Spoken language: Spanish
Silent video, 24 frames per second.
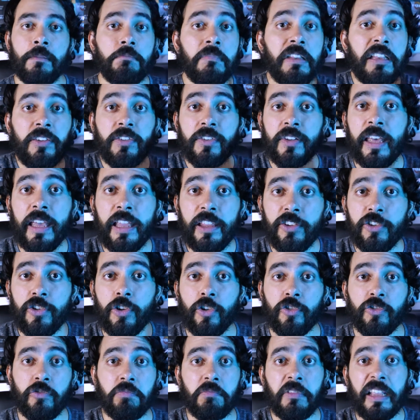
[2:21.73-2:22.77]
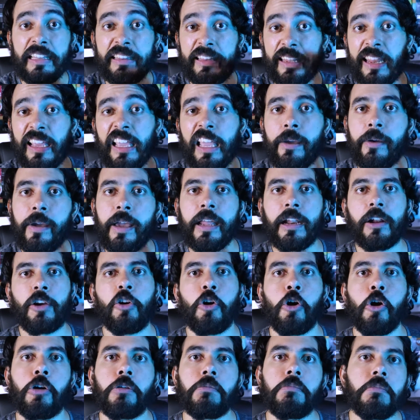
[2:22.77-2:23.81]
diseños que tienen que ver
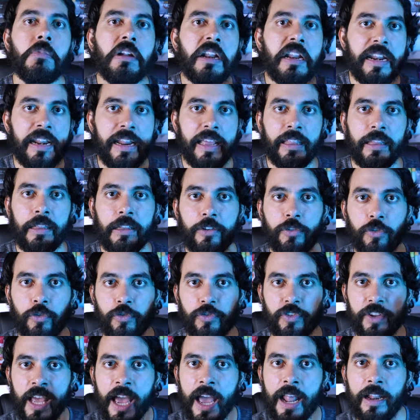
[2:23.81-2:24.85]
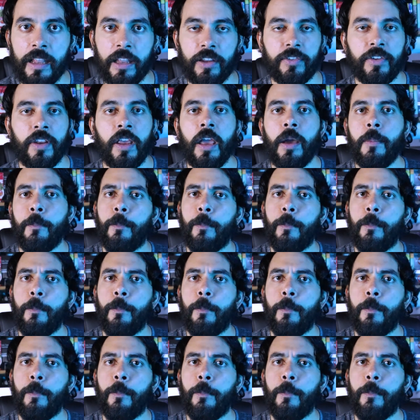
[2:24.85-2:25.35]
con redes sociales